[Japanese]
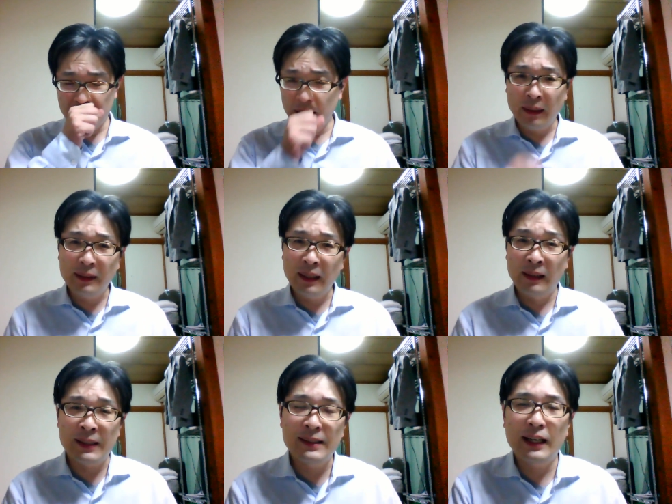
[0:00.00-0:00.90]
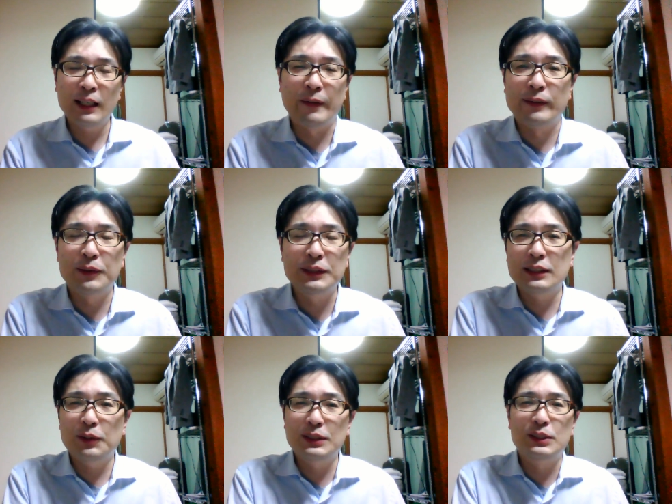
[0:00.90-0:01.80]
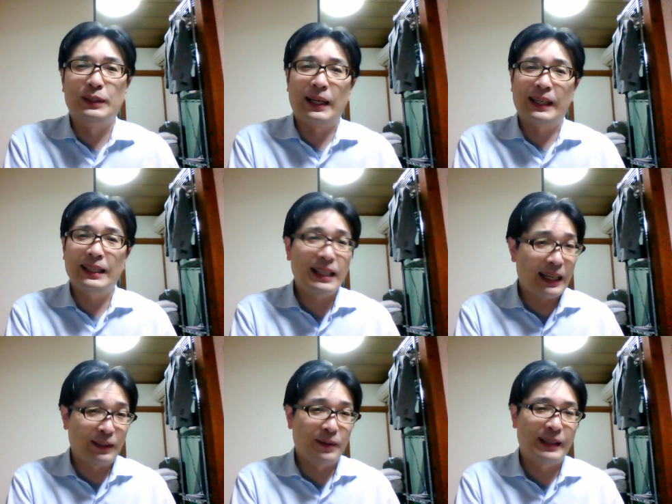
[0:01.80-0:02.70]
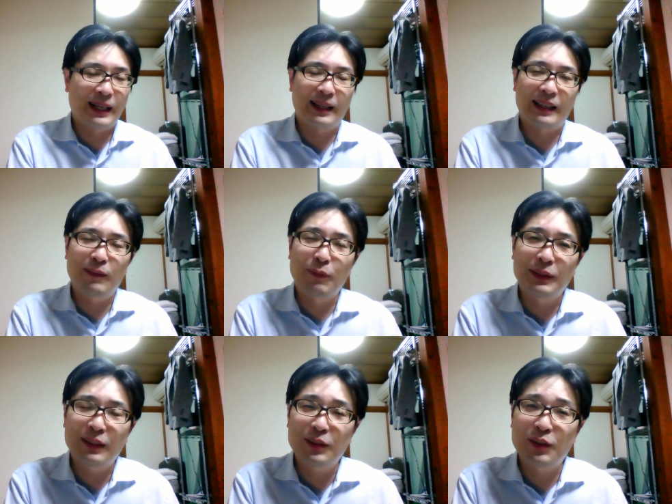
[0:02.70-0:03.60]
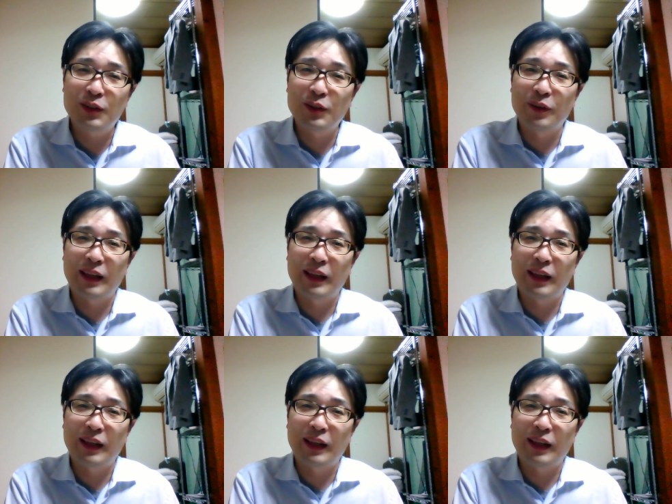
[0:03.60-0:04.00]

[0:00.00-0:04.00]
だって足りないのは損失保障だけじゃないと。だから憲法29条